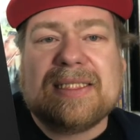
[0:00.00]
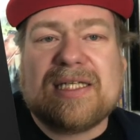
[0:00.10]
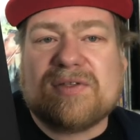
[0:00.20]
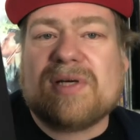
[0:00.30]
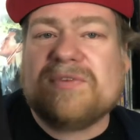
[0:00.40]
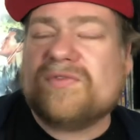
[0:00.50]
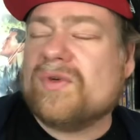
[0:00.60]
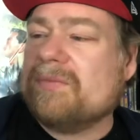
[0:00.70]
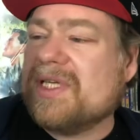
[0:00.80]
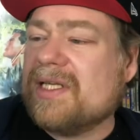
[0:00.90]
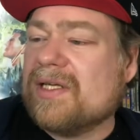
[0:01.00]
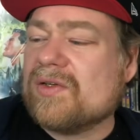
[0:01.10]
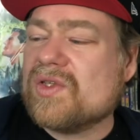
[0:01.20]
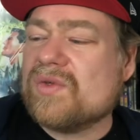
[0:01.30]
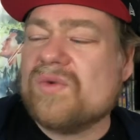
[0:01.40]
Also habe ich vor mir, den
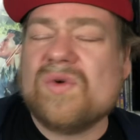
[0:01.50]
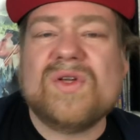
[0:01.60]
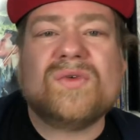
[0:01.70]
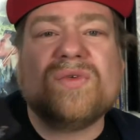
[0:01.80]
auch zu holen.